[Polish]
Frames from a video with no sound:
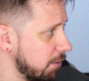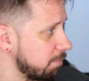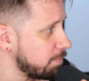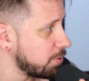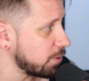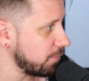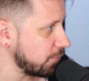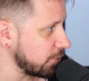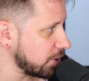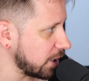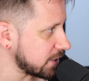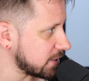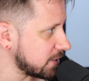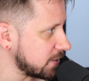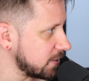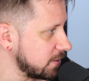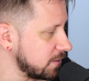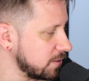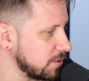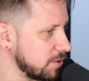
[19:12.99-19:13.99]

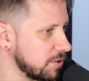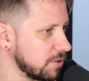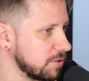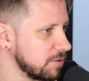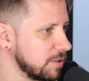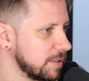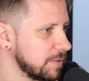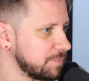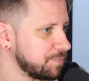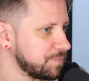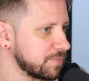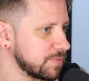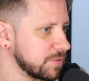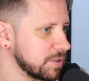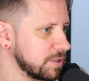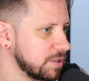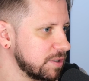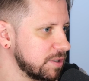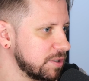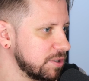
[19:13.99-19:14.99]
prowokacyjno,
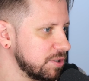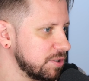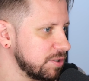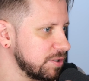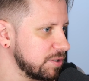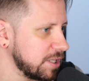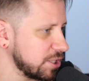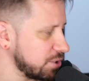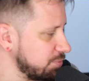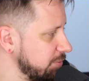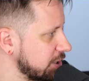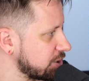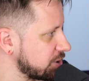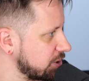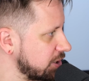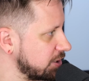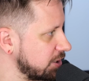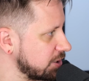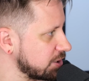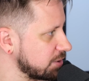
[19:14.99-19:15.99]
E, na
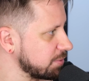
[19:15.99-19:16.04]
śmiesznie, nie?